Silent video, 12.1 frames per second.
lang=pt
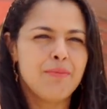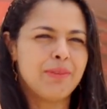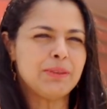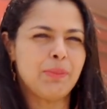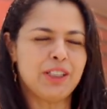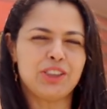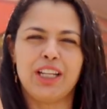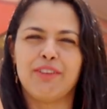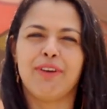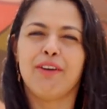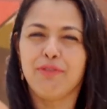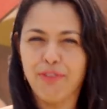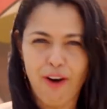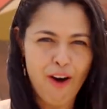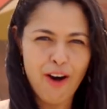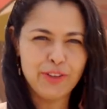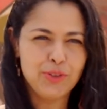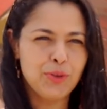mas pode levar
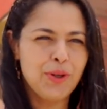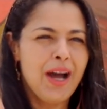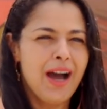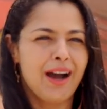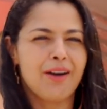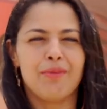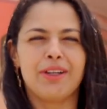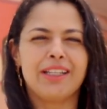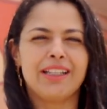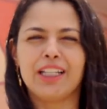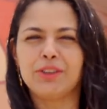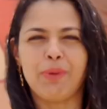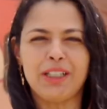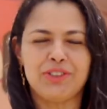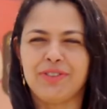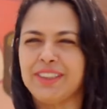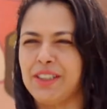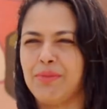foto, a comunidade
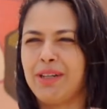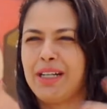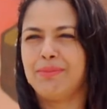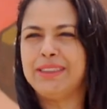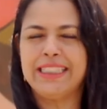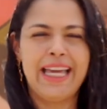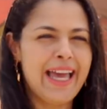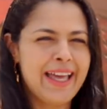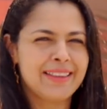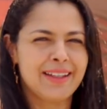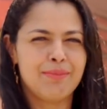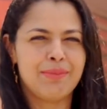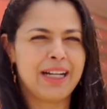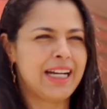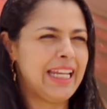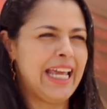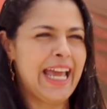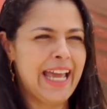pode fazer uma camiseta, uma
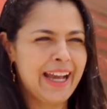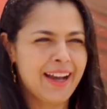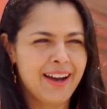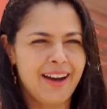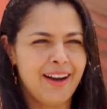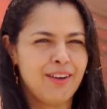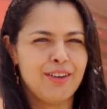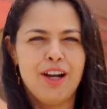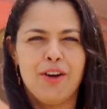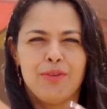caneca,